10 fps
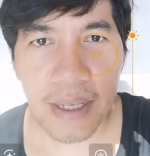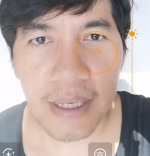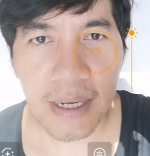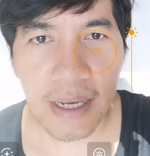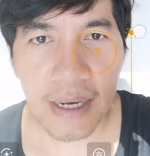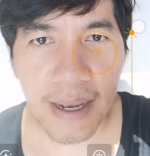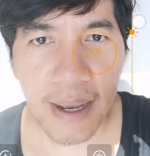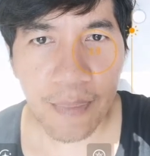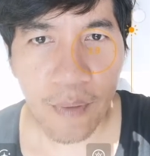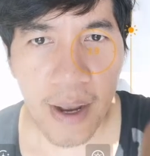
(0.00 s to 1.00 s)
มไปเยอะเลยก็ได้
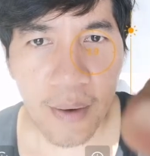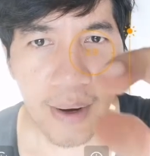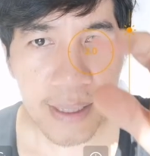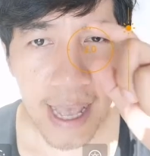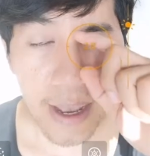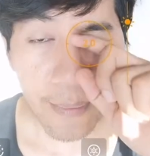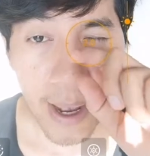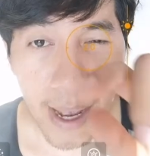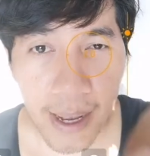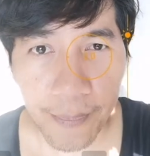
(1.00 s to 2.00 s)
ครับ เพราะว่าเวลาถ่ายมา